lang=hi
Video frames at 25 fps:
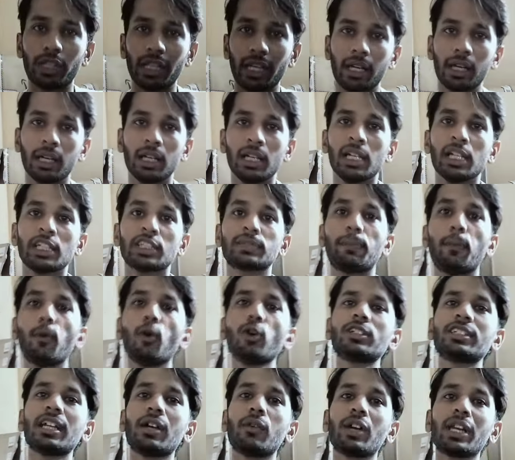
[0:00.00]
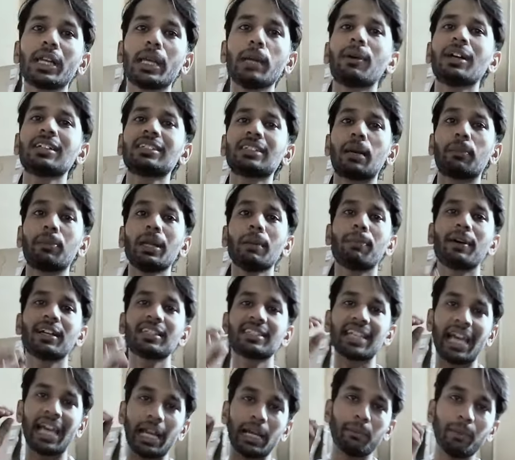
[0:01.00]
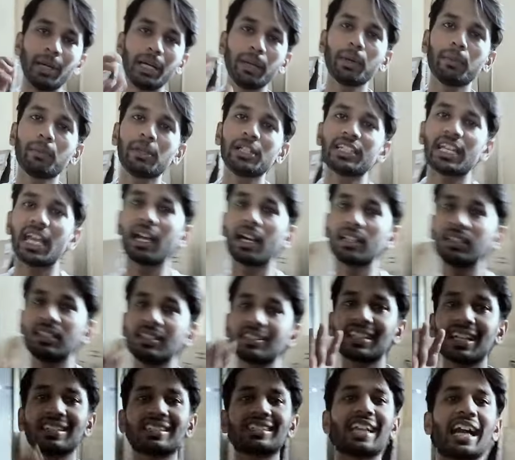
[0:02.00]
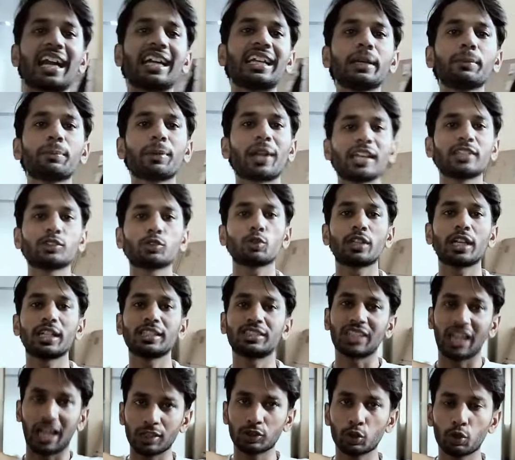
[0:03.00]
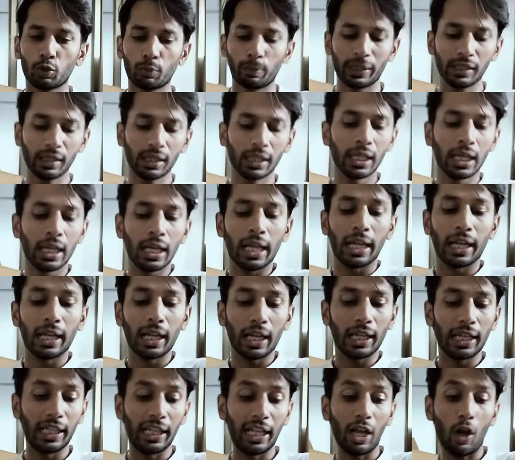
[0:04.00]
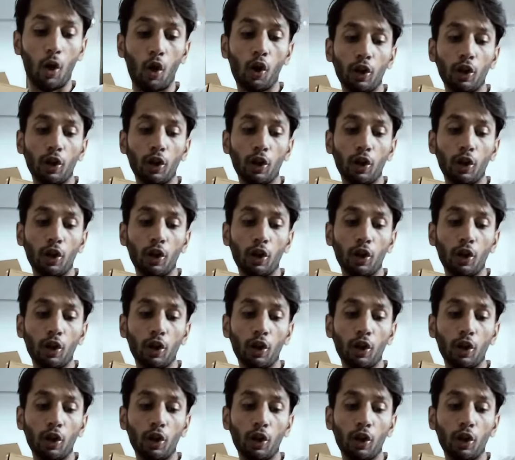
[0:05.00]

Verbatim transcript: होते हैं स्पोर्ट्स लवर के पास अपने पास हेलमेट भी मिल जाएगा जिसका स्टार्टिंग प्राइस होता है चार सौ रुपए